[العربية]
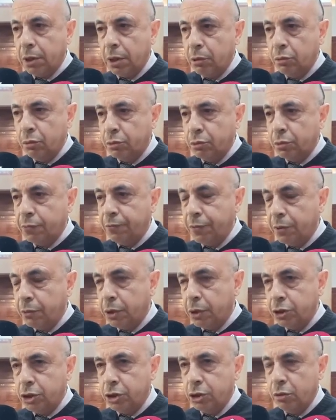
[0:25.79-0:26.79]
قالوا نفاو
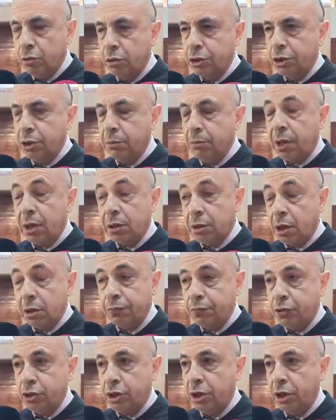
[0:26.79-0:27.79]
هذا الشيء كل شيء ما
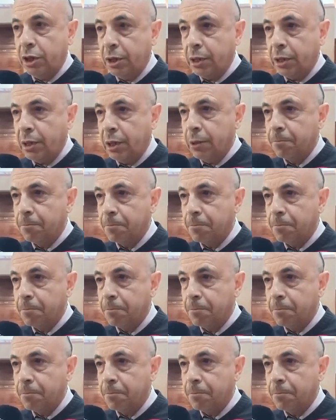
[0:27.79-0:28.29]
تعرفوش عليها كاع